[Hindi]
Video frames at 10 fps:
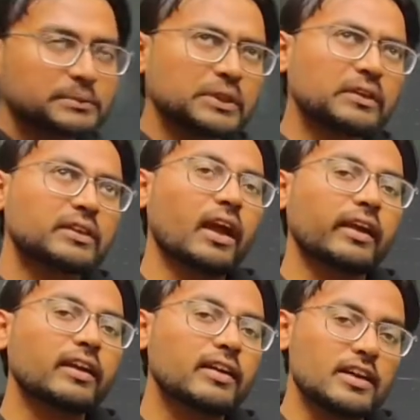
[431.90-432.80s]
में तो क्या
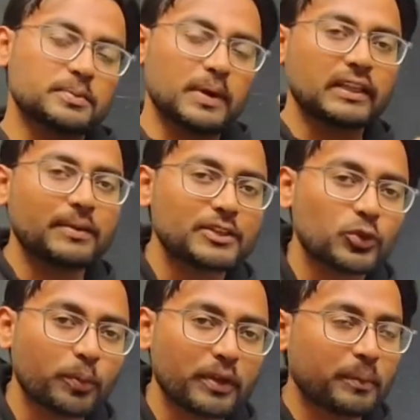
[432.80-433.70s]
क्या खास बात है इस
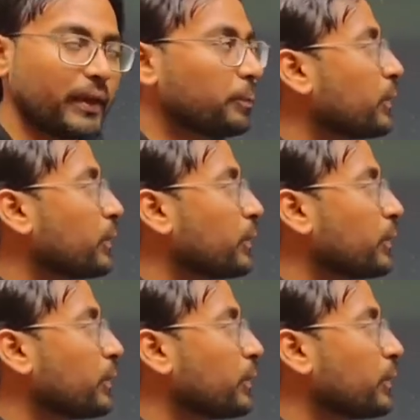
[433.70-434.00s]
टॉपिक में